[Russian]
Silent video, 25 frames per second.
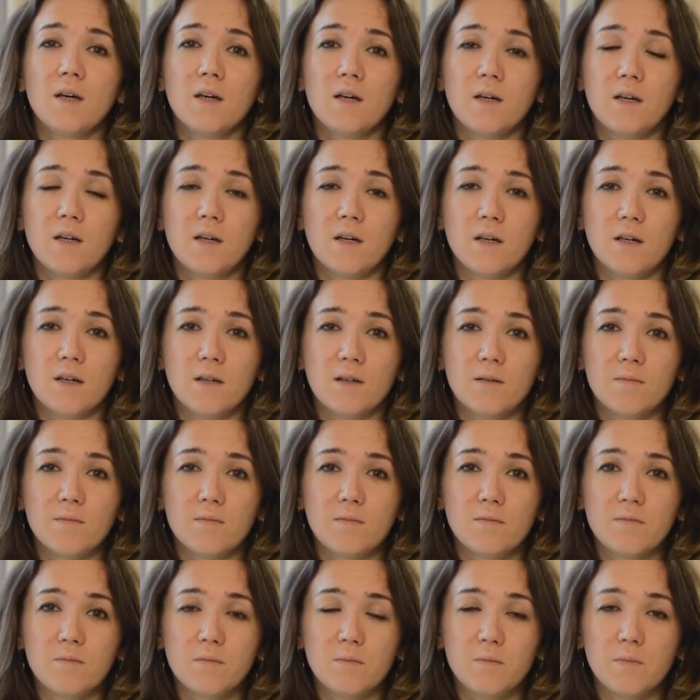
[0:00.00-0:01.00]
А,
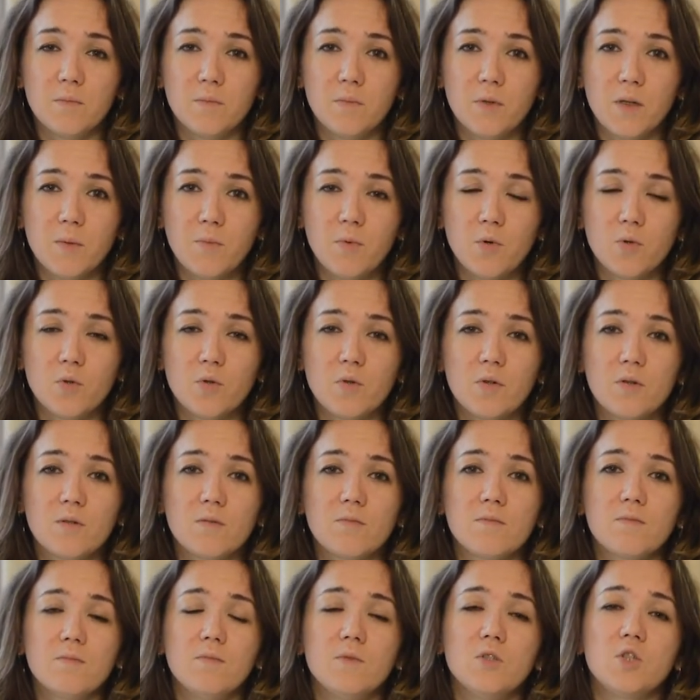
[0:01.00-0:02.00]
ребенок
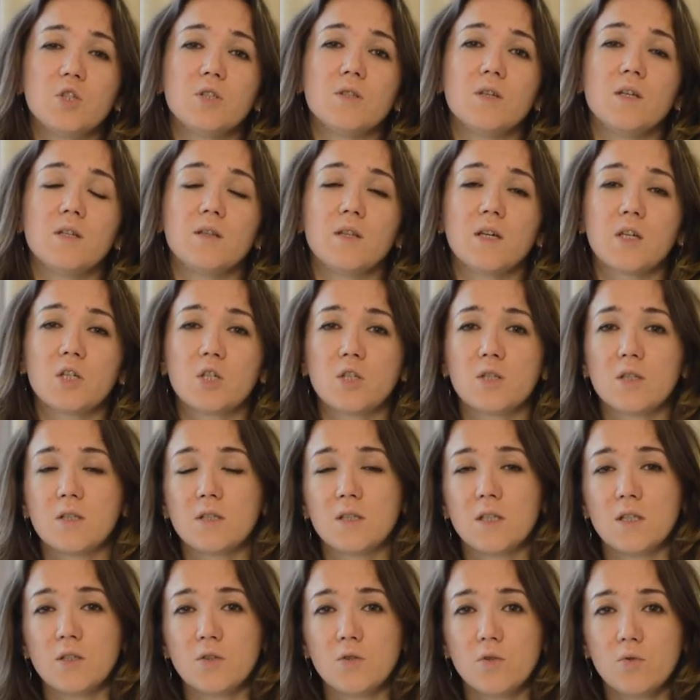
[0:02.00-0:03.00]
начинает также
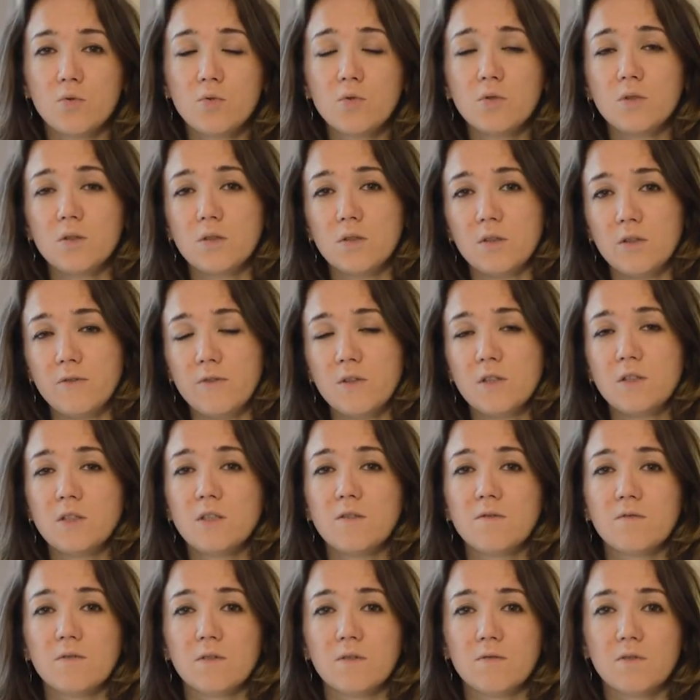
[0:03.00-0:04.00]
сосать грудь,
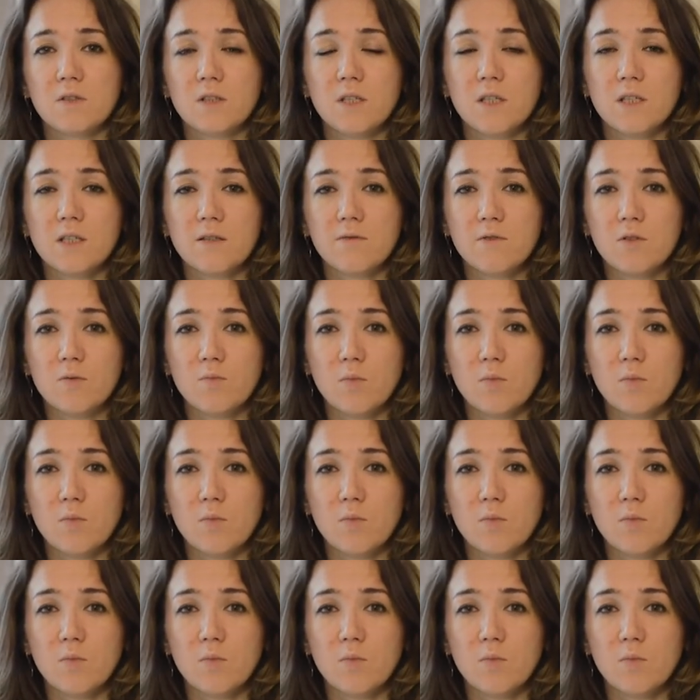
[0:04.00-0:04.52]
неэффективно высасывает